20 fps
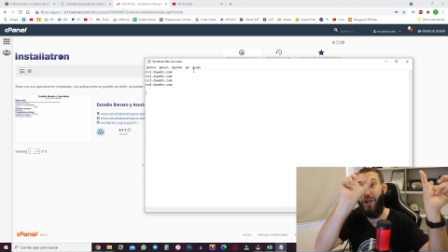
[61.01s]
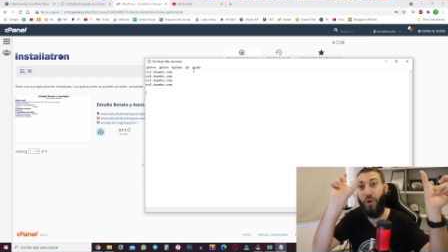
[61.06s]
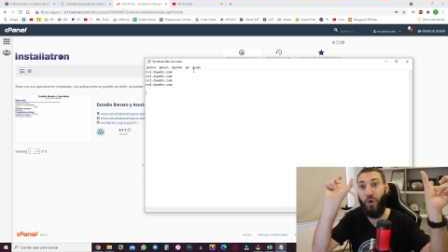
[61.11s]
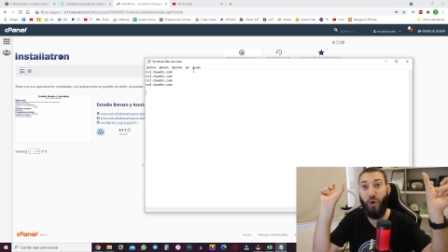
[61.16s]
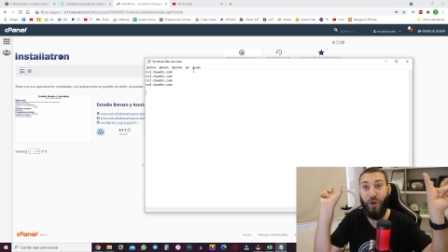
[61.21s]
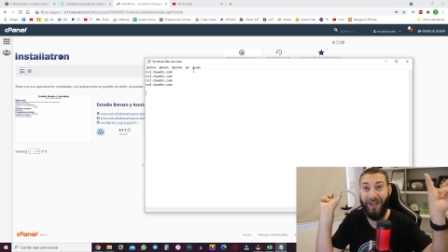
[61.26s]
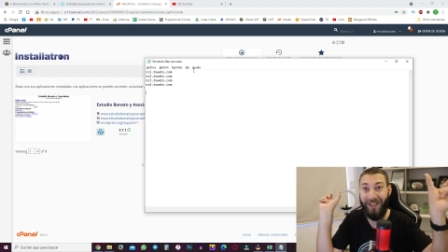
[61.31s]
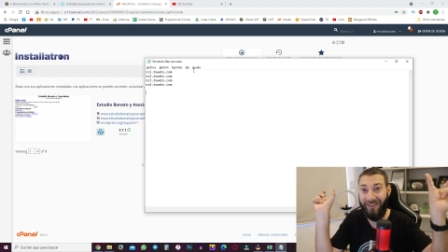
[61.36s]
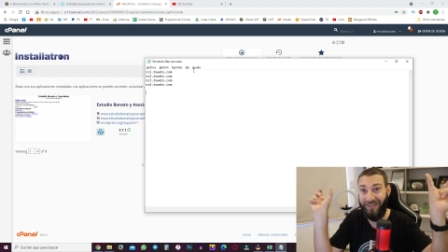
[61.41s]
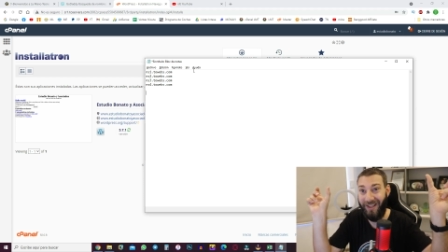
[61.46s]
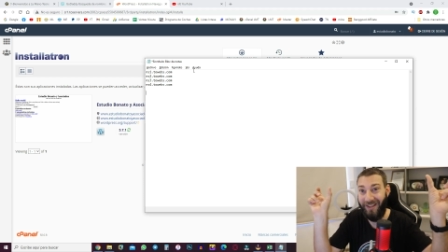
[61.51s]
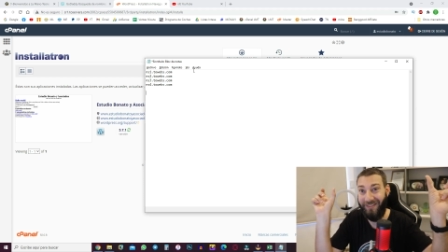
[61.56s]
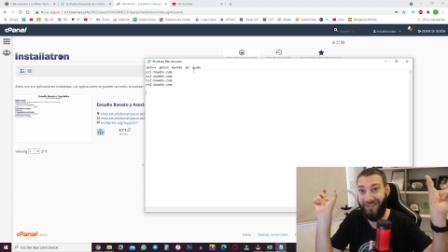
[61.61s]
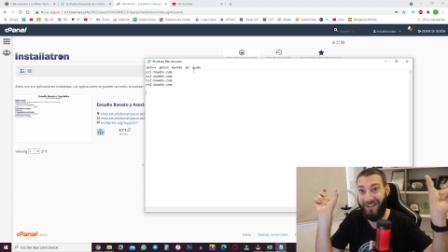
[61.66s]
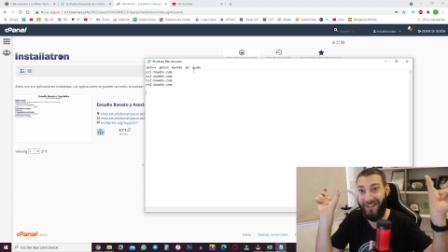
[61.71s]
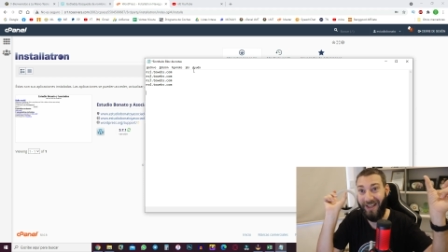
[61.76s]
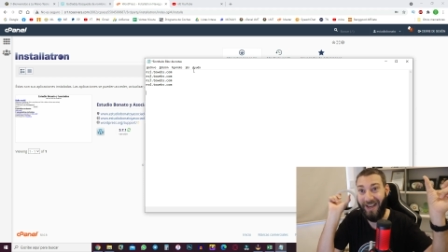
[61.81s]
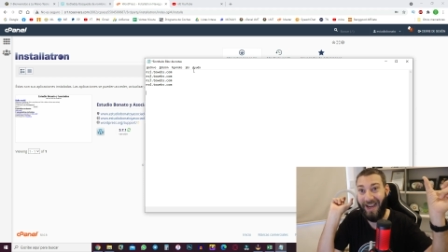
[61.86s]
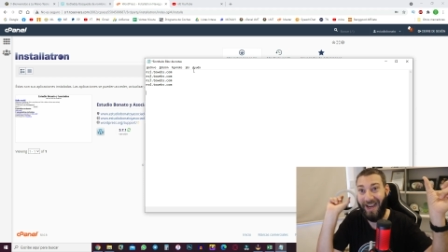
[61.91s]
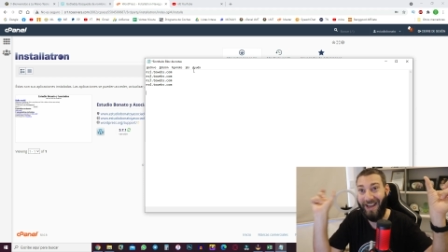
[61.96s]

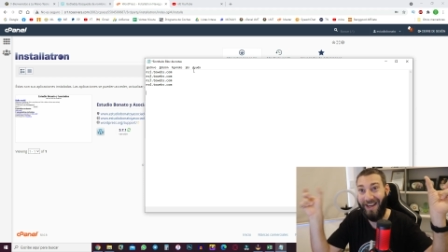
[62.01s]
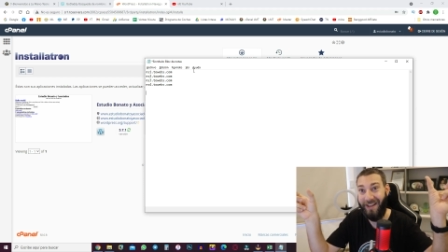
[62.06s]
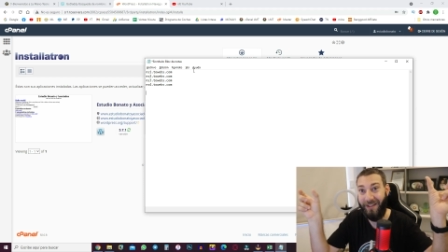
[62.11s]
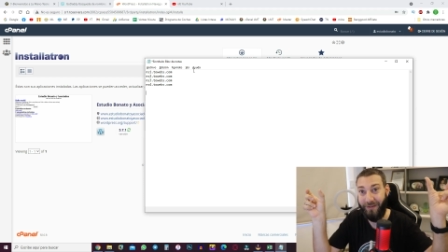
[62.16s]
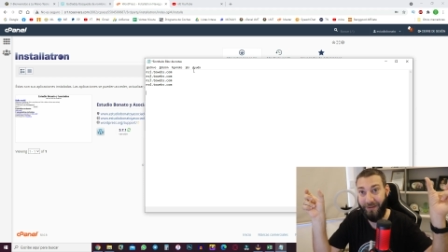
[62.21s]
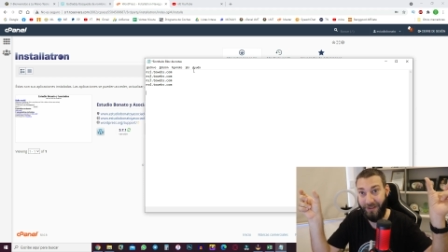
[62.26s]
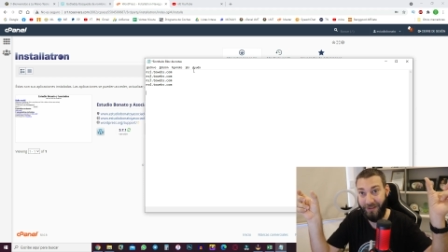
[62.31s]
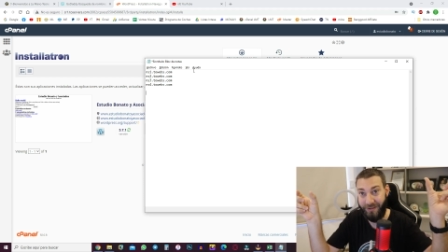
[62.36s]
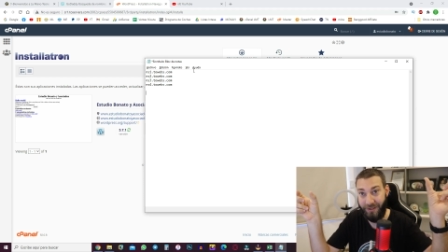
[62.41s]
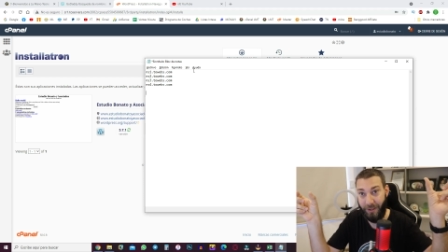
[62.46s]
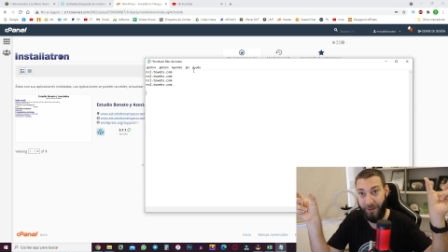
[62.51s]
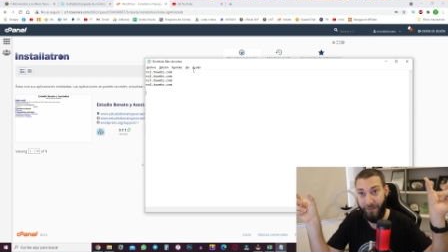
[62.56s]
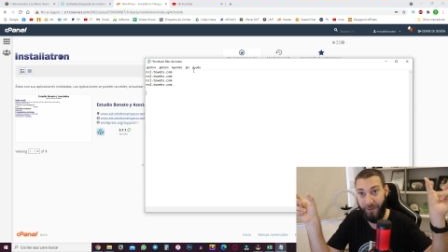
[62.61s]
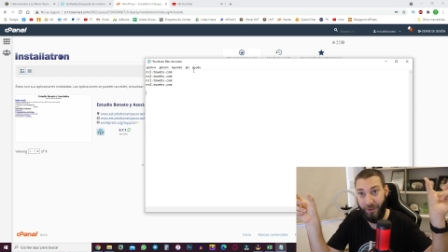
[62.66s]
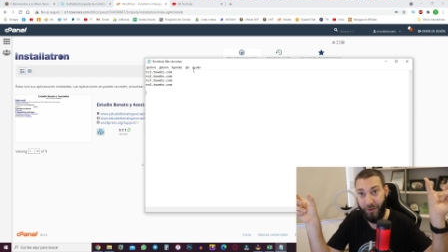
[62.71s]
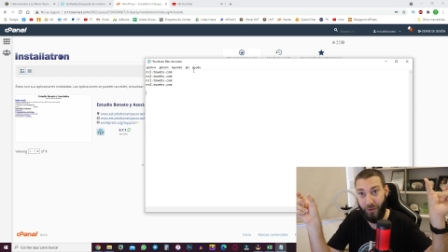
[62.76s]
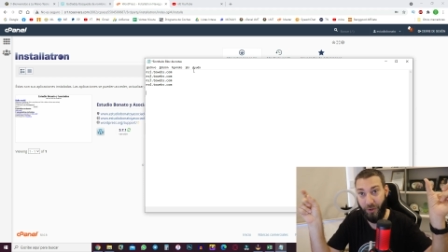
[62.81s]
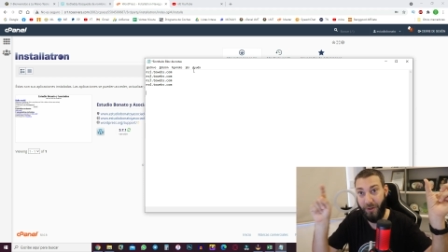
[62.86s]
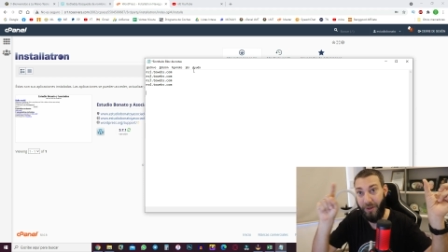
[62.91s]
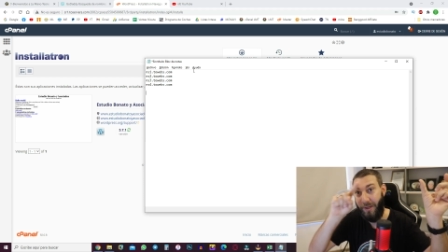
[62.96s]
conectate a este
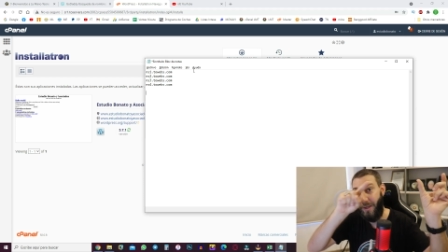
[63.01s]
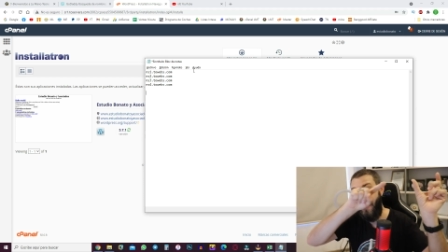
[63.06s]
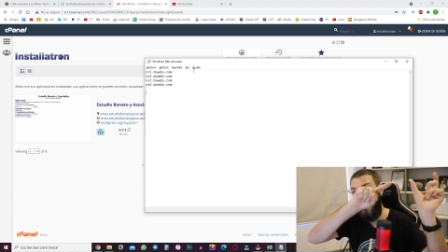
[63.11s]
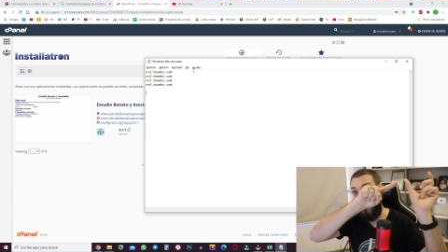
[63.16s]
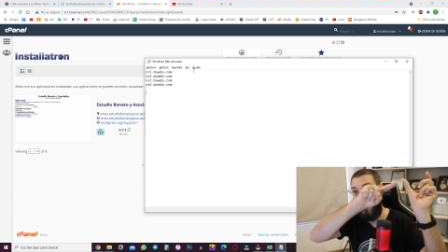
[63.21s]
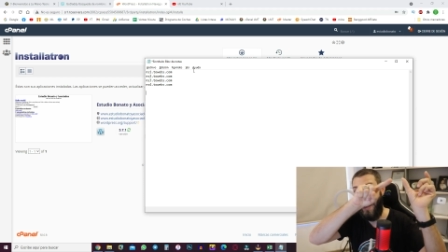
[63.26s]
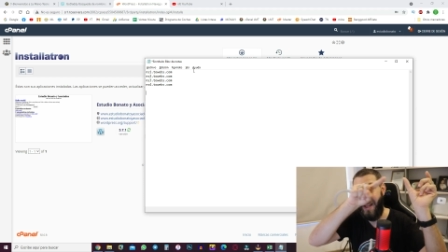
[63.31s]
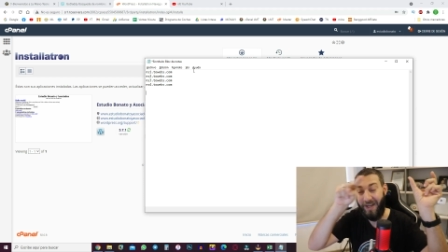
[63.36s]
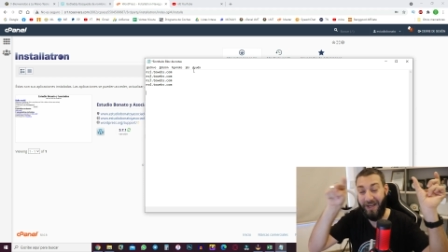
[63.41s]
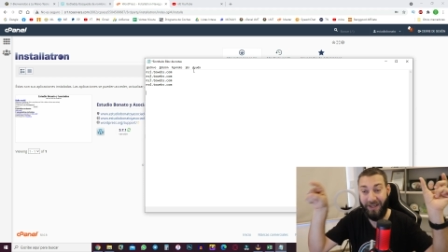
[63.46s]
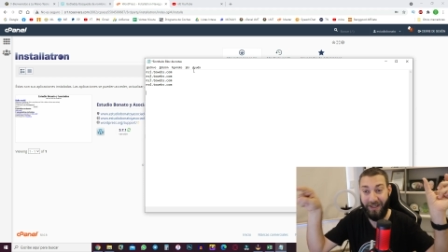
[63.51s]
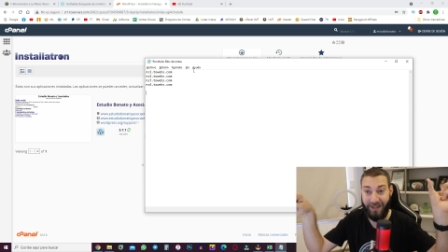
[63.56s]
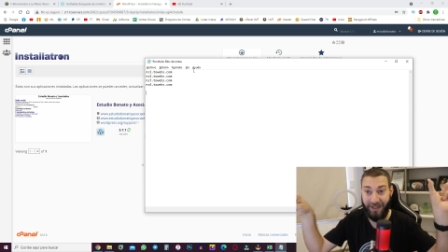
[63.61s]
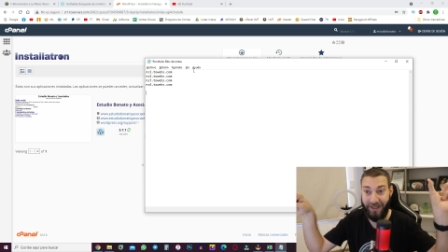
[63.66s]
servidor para